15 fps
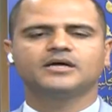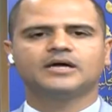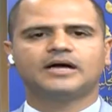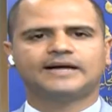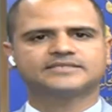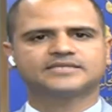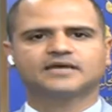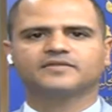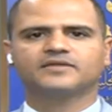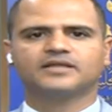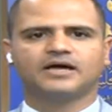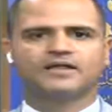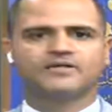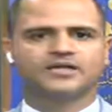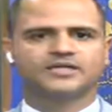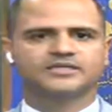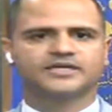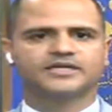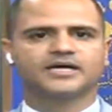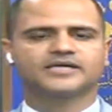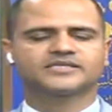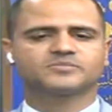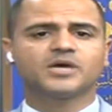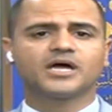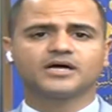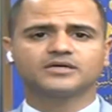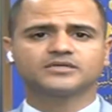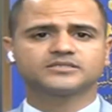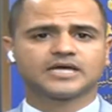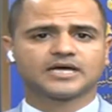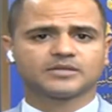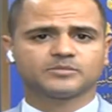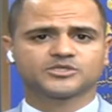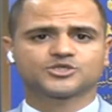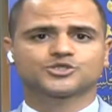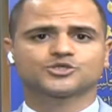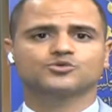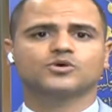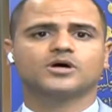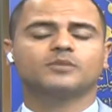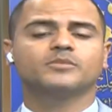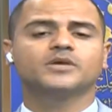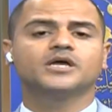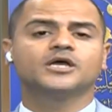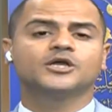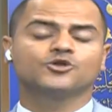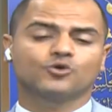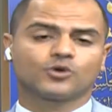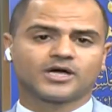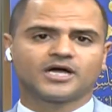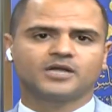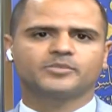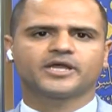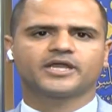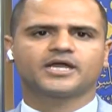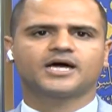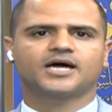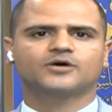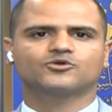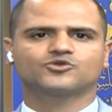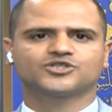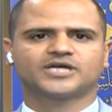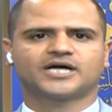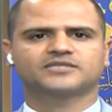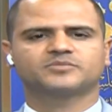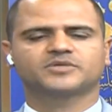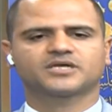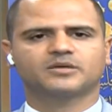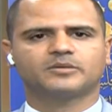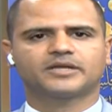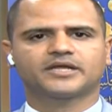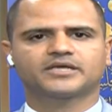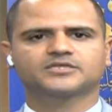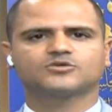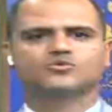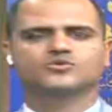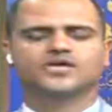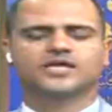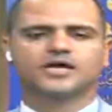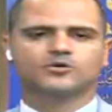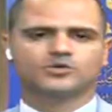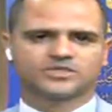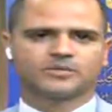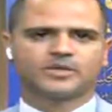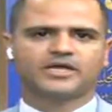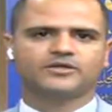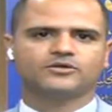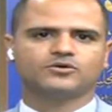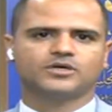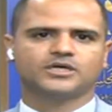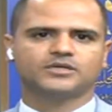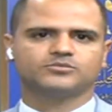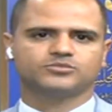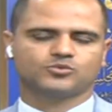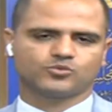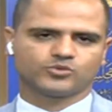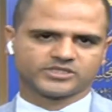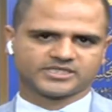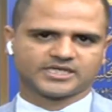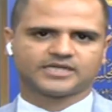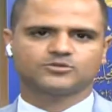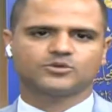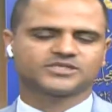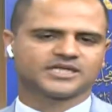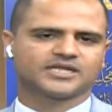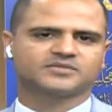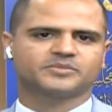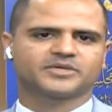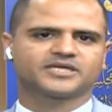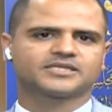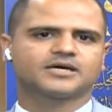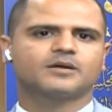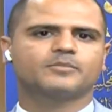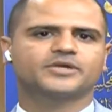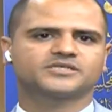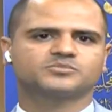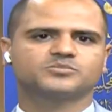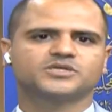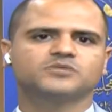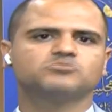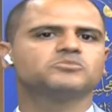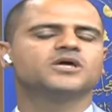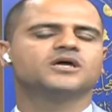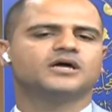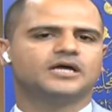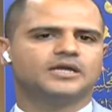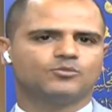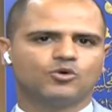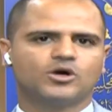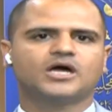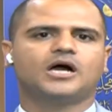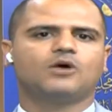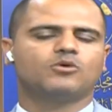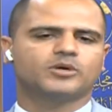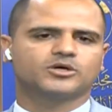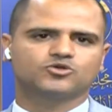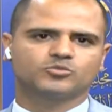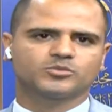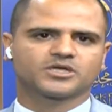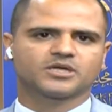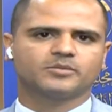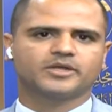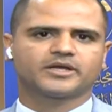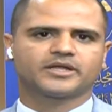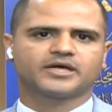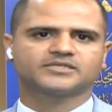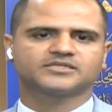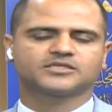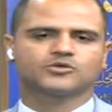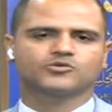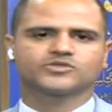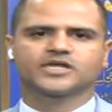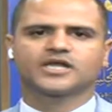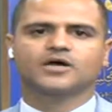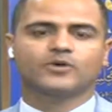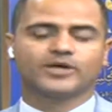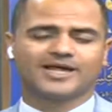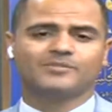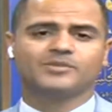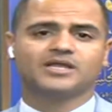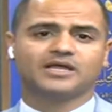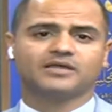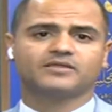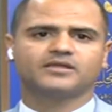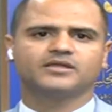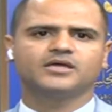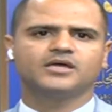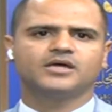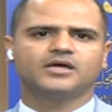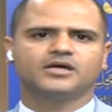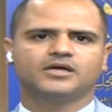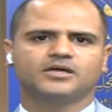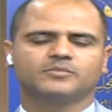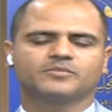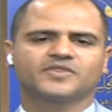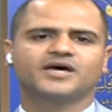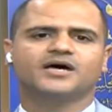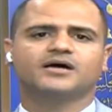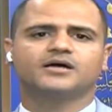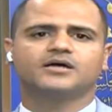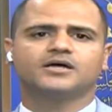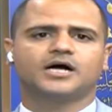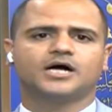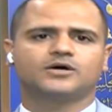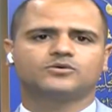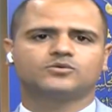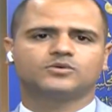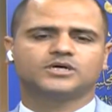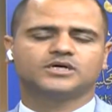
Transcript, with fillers: حتى هذه اللحظة لدينا أسماء داخل مجلس النواب يقال بأنها رشحت من قبل رئيس الوزراء وطبعا آه، وصلت وصلت بكتاب رسمي آه، موقع ومختوم من قبل رئاسة الوزراء ويحمل أيضا آه، إمضاء أو